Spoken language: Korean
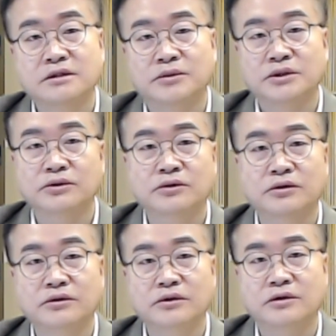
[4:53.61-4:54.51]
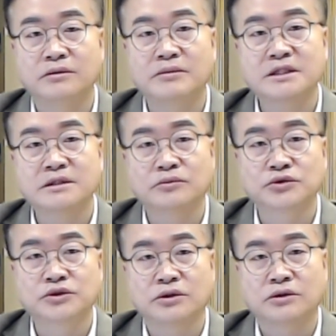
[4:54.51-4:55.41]
뭐 용돈도 얼마 이상
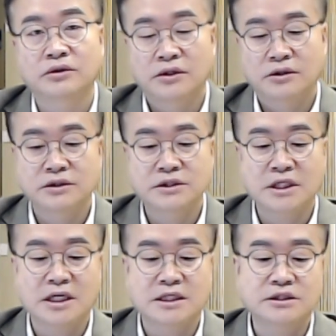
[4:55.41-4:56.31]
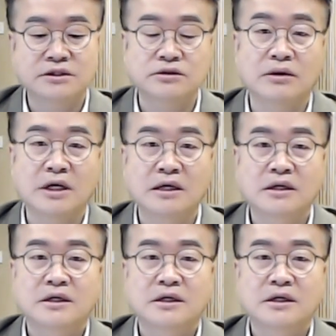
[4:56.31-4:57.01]
못 줘. 언제까지 들어와.